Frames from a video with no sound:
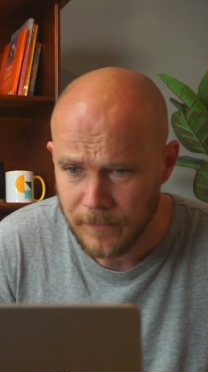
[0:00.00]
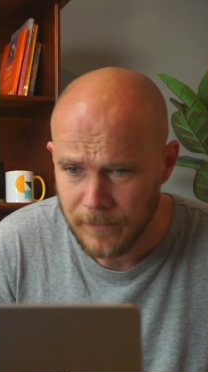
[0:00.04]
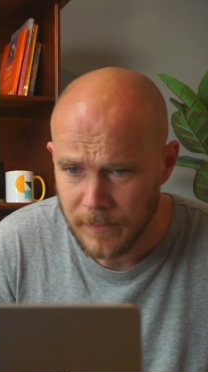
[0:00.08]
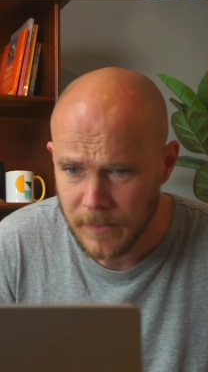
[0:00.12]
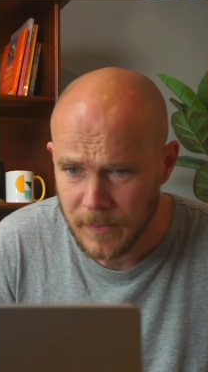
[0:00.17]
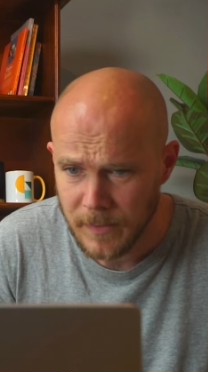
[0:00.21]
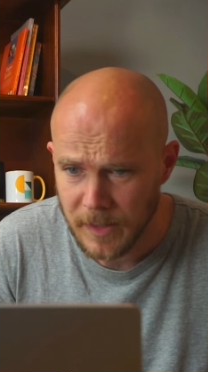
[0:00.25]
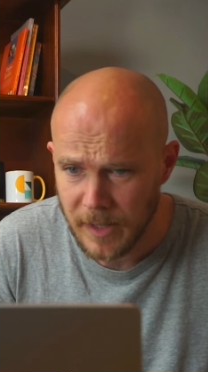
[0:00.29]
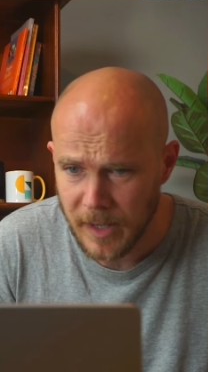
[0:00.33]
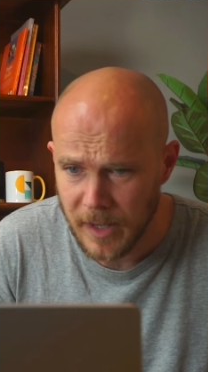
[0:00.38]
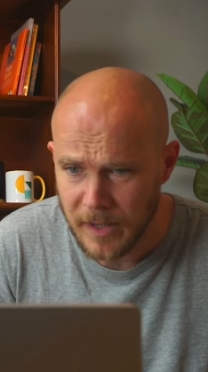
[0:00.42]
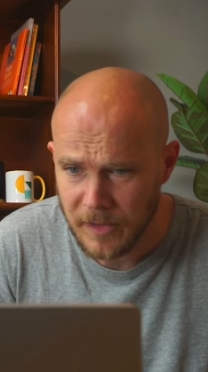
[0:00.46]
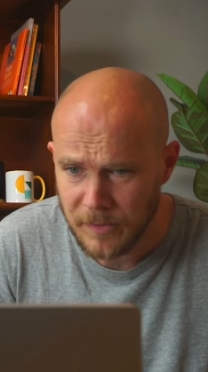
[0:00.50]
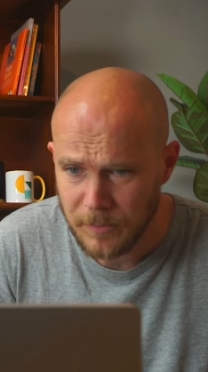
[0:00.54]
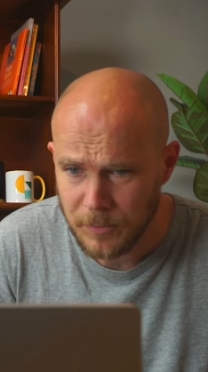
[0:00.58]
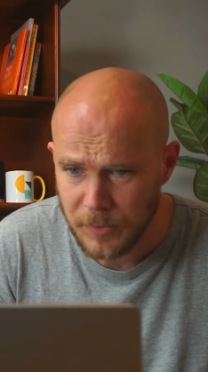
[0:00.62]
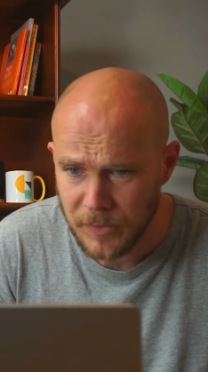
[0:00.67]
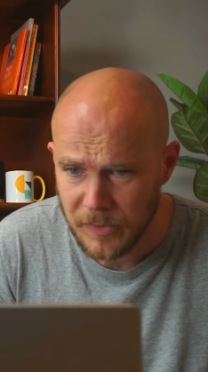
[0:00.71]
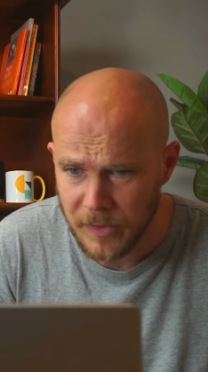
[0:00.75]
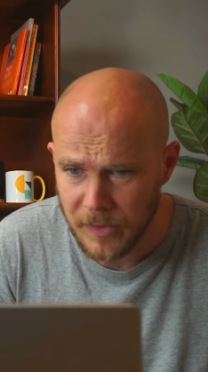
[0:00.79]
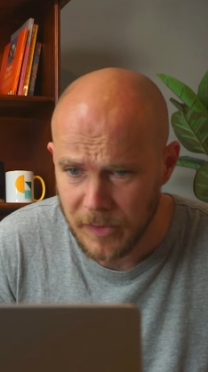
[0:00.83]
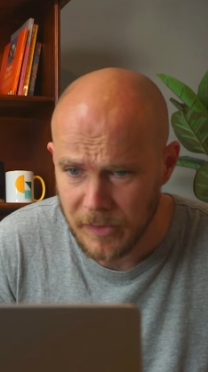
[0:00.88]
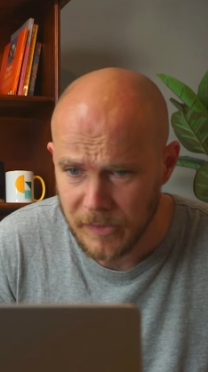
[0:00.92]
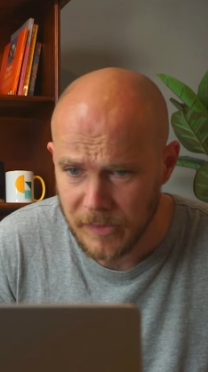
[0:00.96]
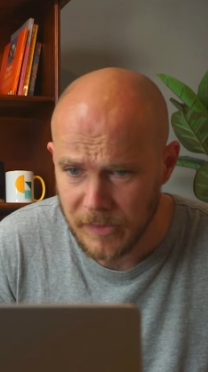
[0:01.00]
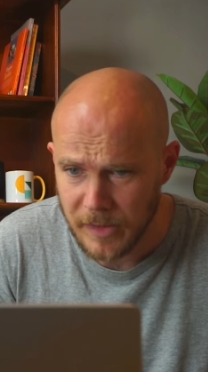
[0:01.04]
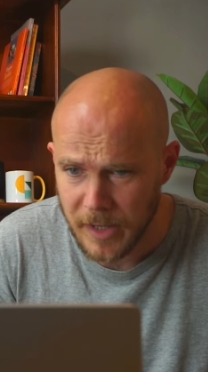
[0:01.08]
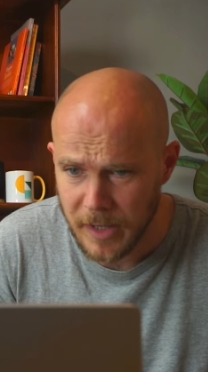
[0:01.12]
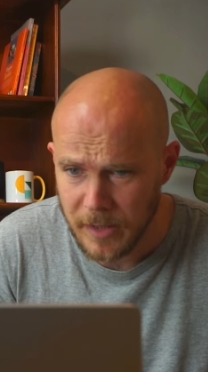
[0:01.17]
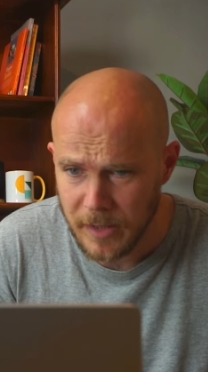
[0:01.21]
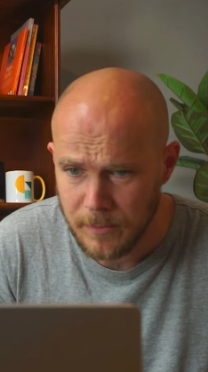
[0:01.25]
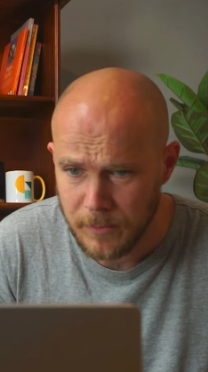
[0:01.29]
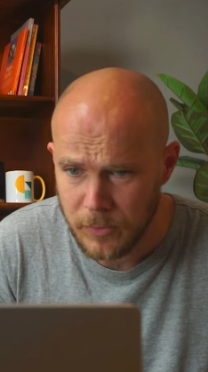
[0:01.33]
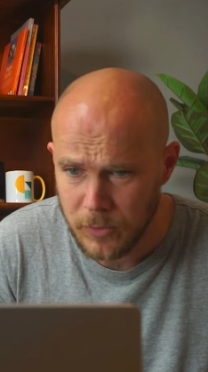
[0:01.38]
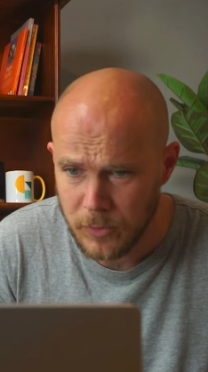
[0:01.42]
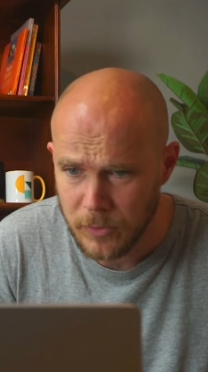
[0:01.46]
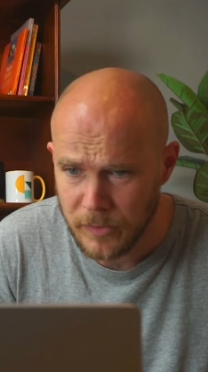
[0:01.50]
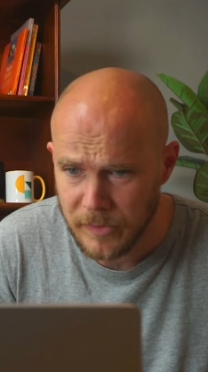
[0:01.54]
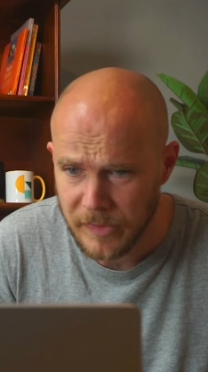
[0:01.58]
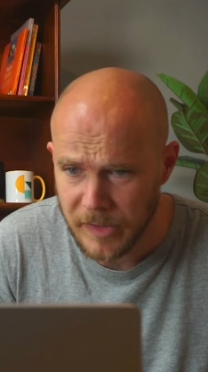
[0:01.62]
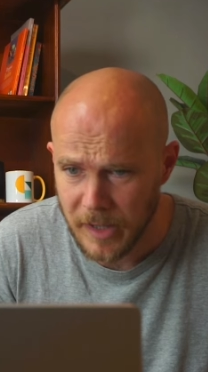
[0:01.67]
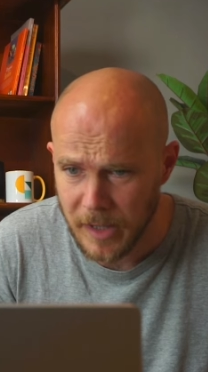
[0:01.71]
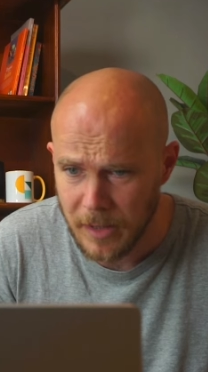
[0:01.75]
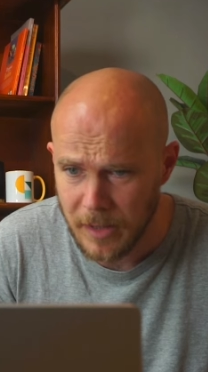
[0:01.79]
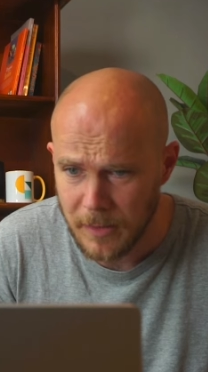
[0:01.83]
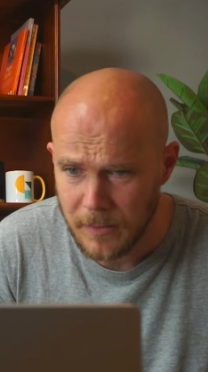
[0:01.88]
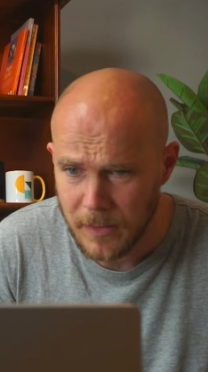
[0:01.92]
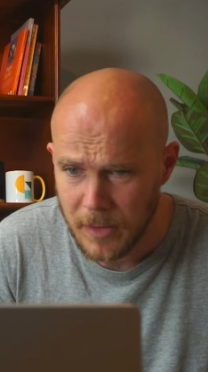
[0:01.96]
13 puissance n plus
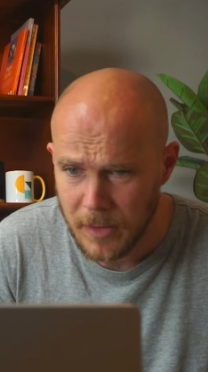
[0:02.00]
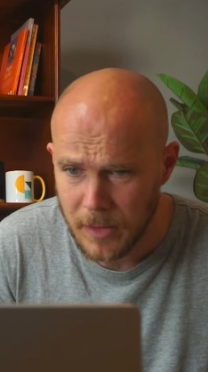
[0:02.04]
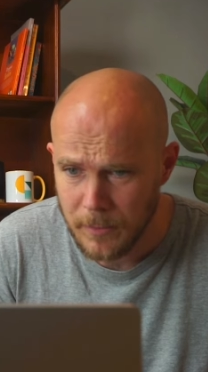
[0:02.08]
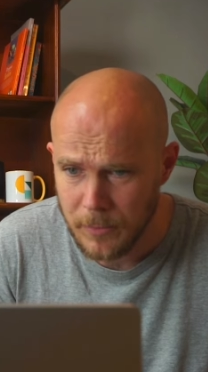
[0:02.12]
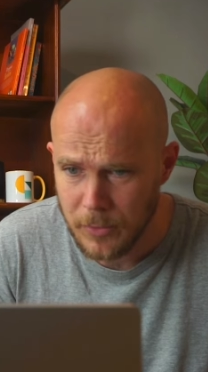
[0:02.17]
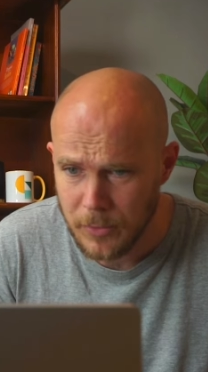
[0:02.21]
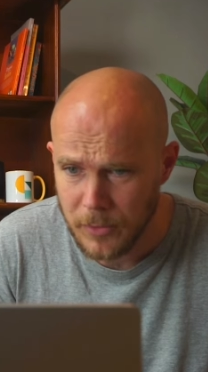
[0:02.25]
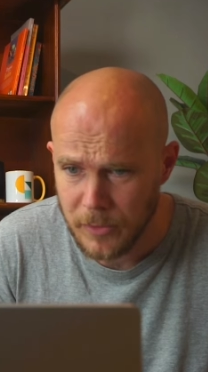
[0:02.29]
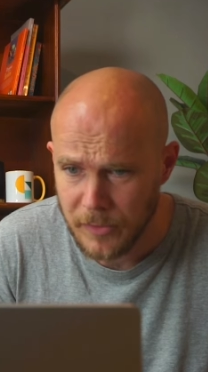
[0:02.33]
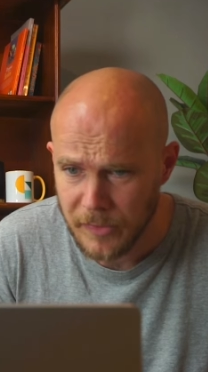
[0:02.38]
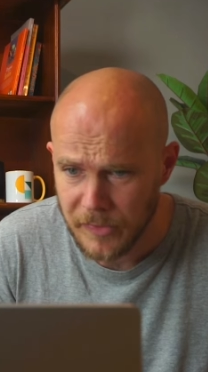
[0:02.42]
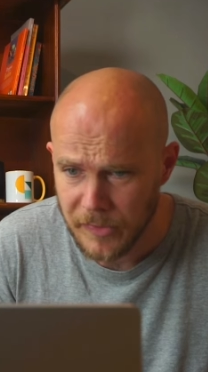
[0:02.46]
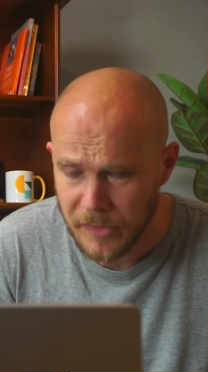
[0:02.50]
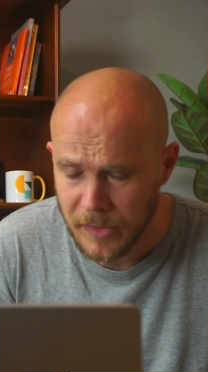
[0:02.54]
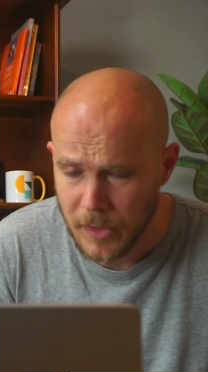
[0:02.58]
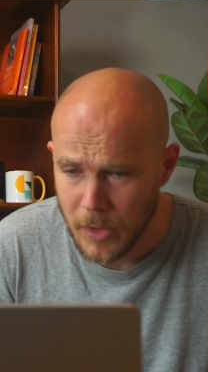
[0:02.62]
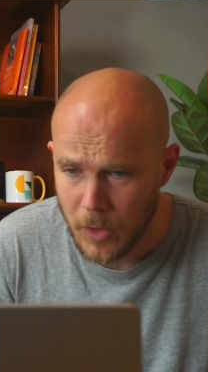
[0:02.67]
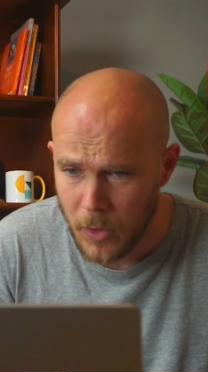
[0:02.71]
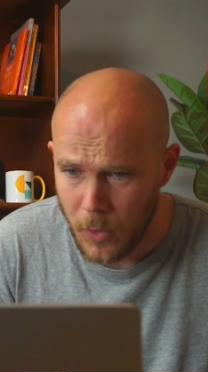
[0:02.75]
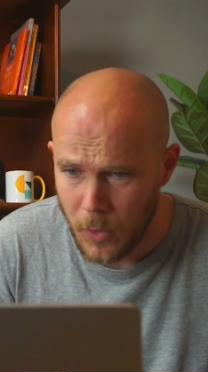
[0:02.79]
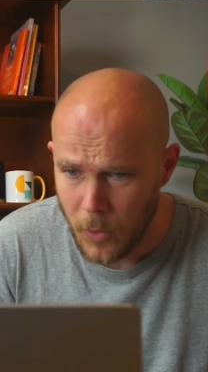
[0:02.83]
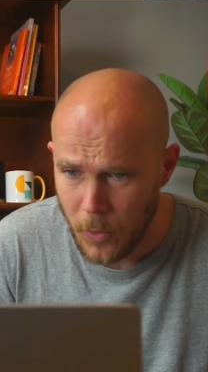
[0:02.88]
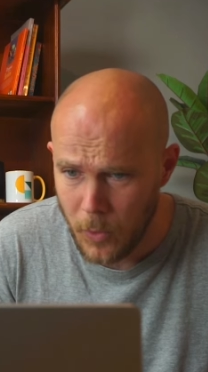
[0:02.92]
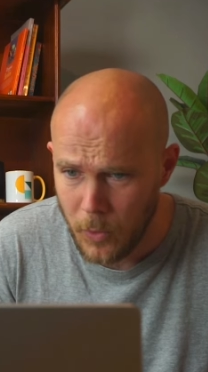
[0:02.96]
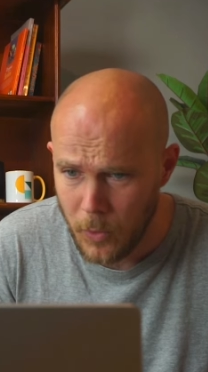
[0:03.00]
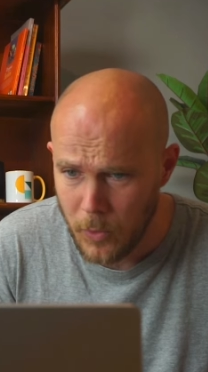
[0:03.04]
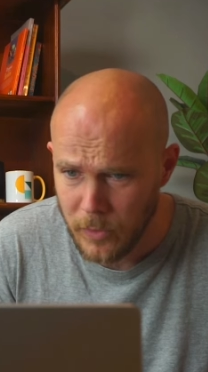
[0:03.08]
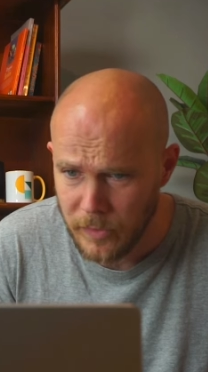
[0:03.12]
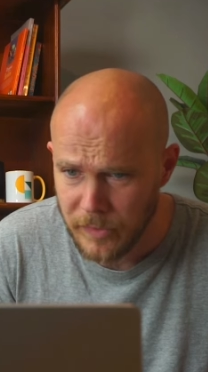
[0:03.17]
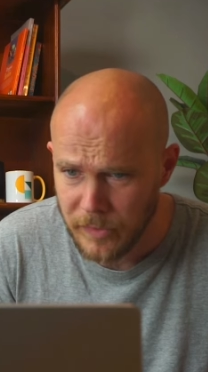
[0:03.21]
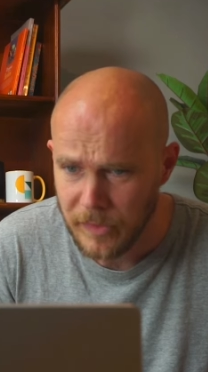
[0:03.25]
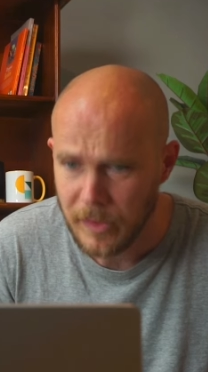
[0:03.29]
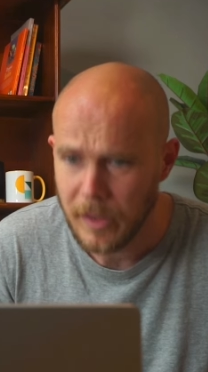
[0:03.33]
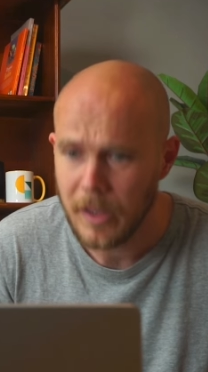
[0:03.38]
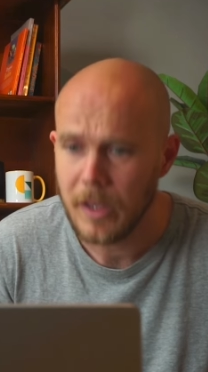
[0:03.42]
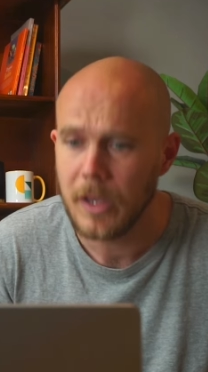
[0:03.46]
1 plus 11